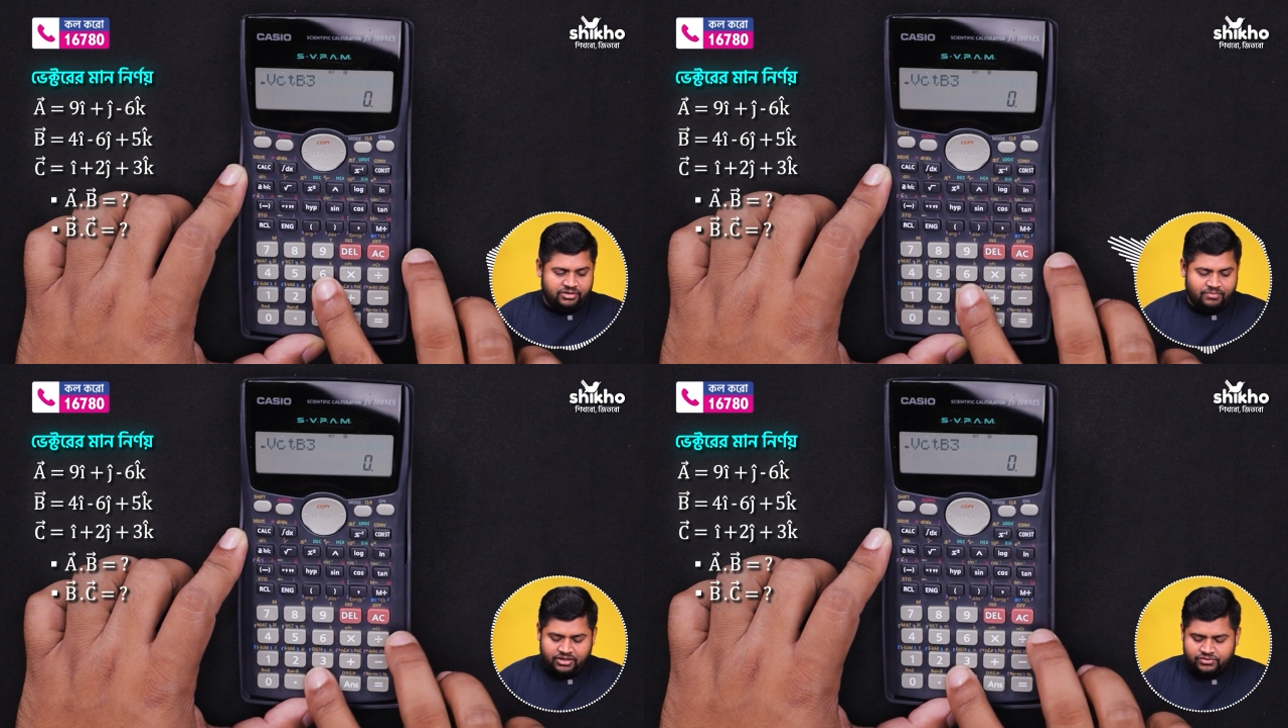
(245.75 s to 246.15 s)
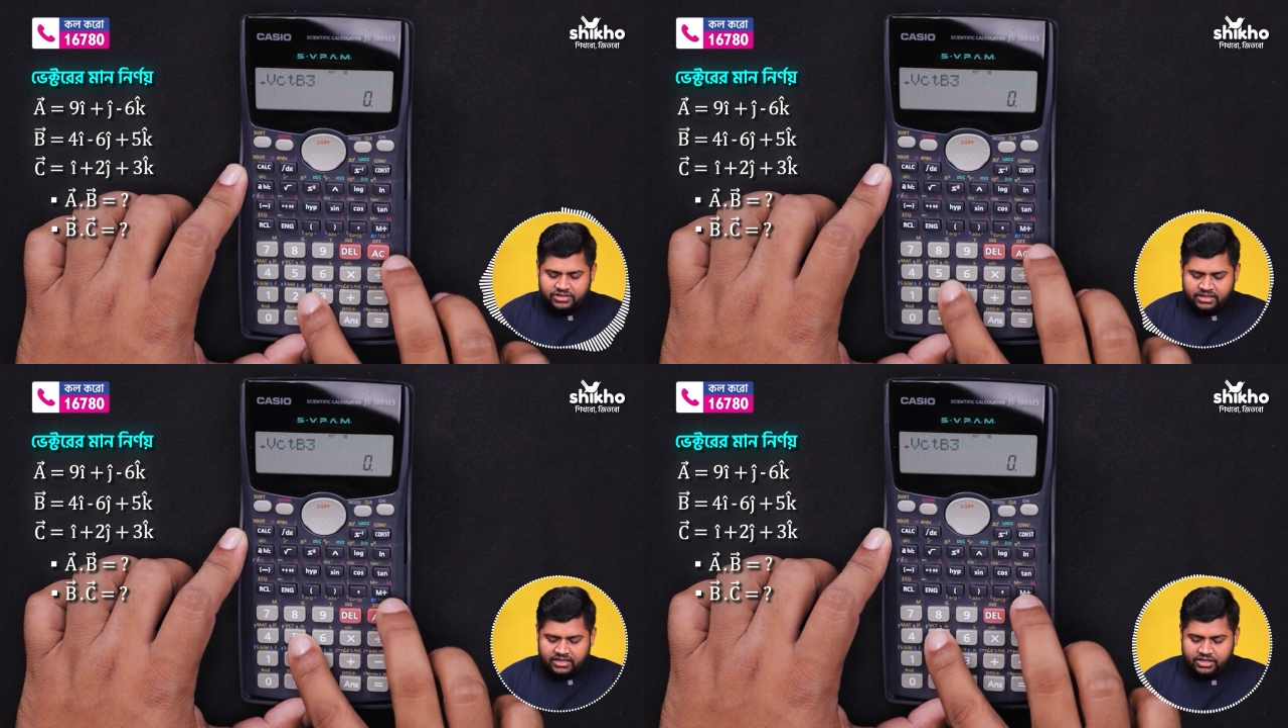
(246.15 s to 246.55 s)
থ্রি মানে
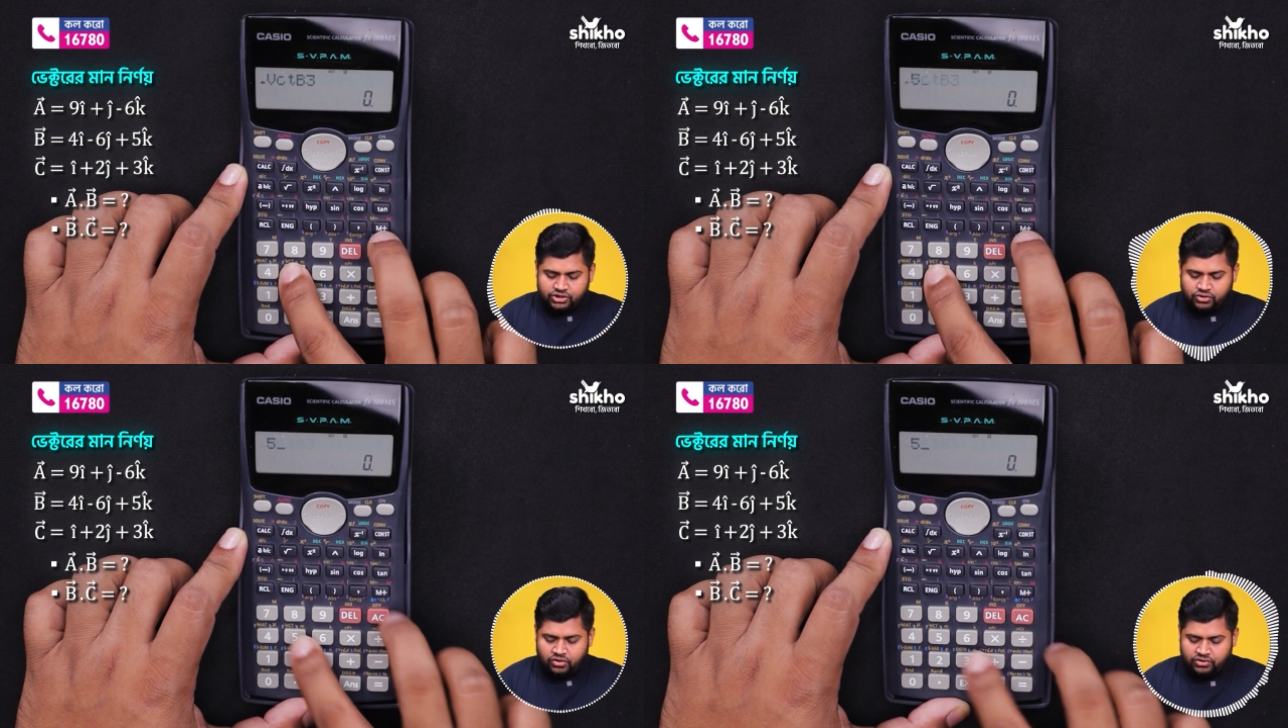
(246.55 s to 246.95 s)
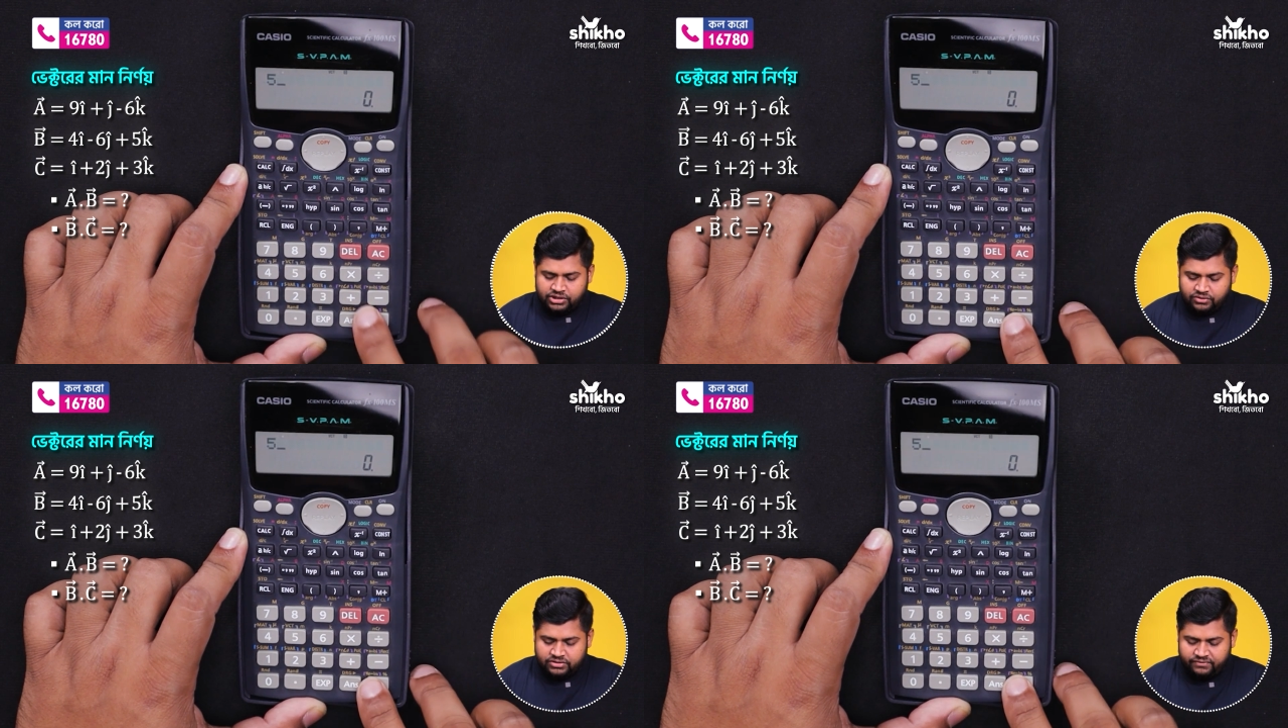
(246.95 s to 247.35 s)
হচ্ছে কে সহক
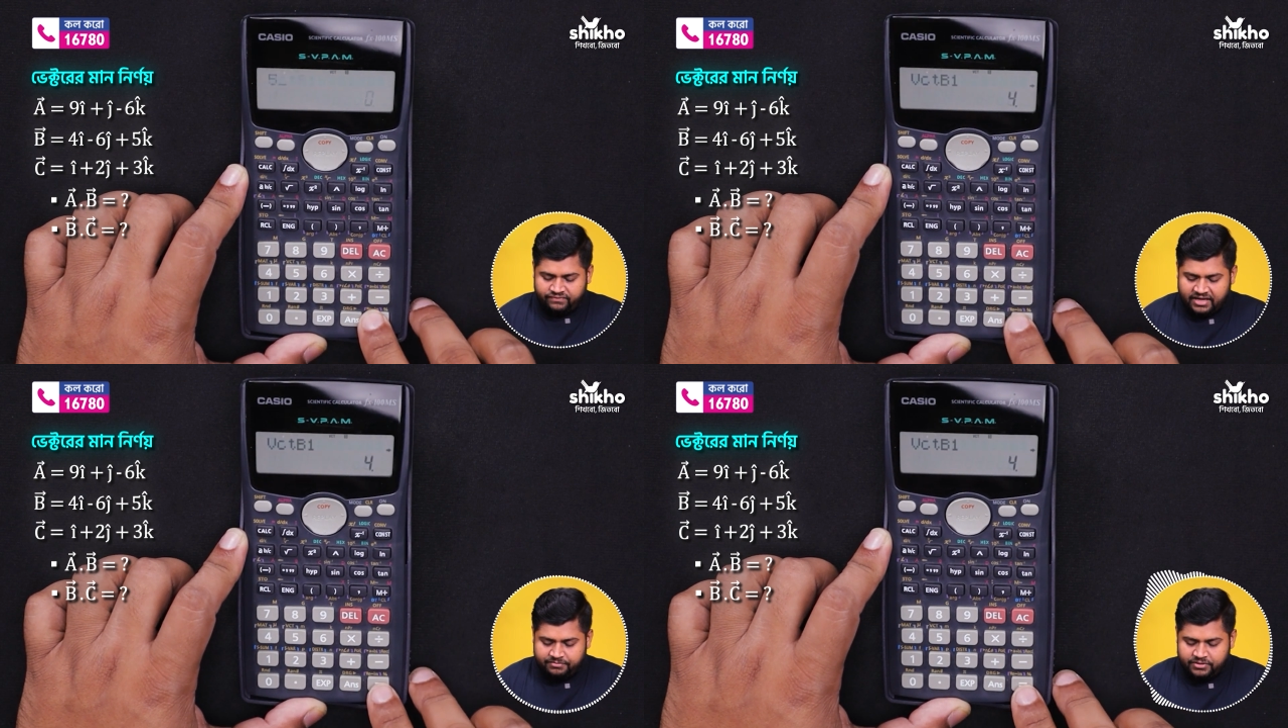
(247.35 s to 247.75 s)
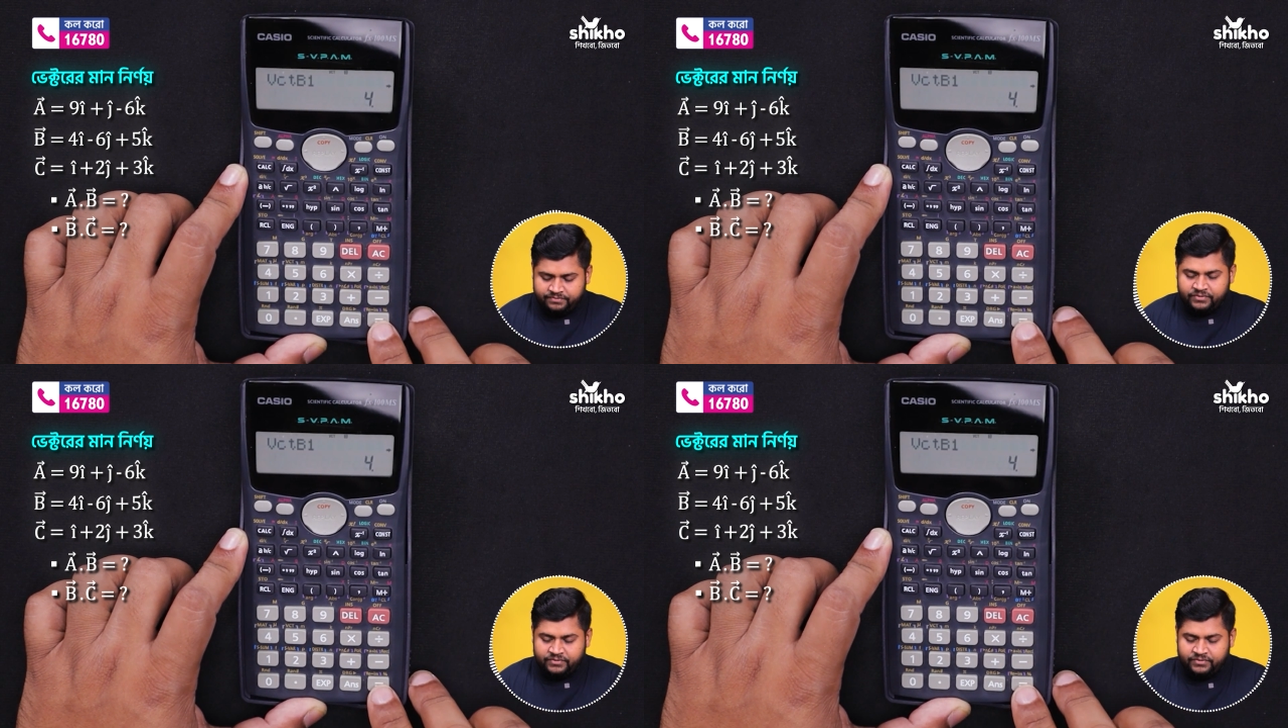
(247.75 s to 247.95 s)
সেটা হচ্ছে ফাইভ